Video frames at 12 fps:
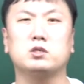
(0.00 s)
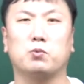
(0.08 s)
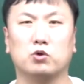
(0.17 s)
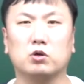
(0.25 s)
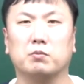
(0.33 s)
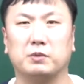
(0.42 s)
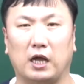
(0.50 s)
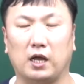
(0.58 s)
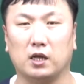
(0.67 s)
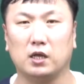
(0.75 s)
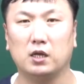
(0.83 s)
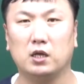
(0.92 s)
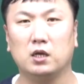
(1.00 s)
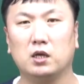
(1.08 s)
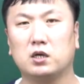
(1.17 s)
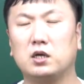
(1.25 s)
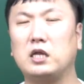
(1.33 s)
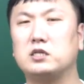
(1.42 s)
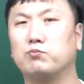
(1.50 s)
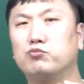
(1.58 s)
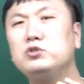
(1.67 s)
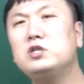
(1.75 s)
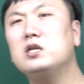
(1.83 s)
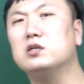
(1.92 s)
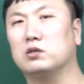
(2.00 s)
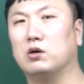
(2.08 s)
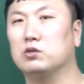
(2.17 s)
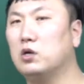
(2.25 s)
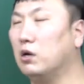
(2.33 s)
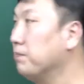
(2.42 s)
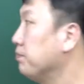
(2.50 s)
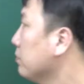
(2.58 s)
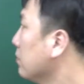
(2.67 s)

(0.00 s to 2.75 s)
보는 겁니다. 근데 이제 문제는 그거죠.